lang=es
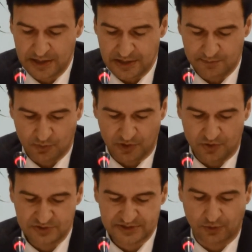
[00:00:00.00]
y por
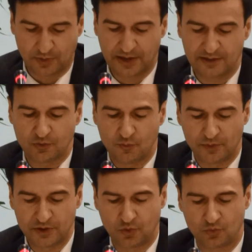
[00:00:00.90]
ello está obligada a
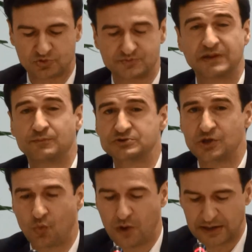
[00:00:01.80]
cumplir con unos mínimos
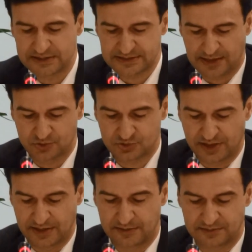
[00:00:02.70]
iguales a los
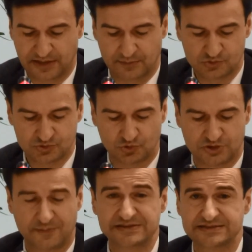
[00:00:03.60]
que tenemos los
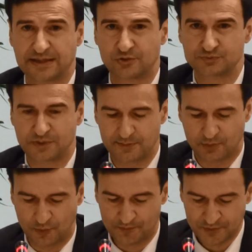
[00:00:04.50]
demás Estados
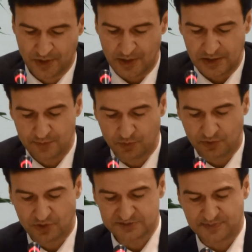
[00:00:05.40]
miembros. Y por
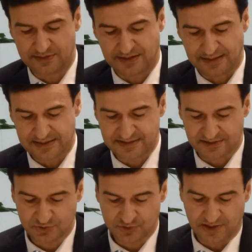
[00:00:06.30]
ello las pinceladas
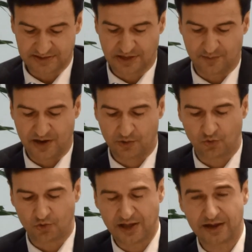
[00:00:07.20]
exóticas que van a
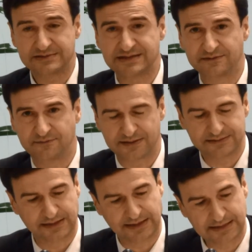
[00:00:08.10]
colorear esa
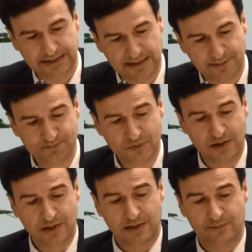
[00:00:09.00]
diferente realidad
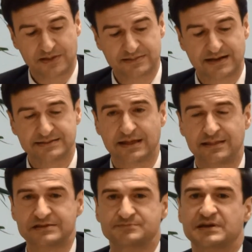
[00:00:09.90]
vendrán
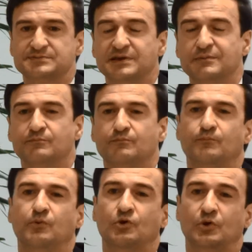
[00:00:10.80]
dadas más bien
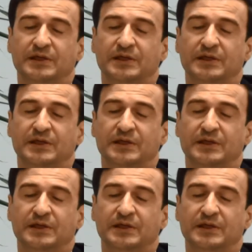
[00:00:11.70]
por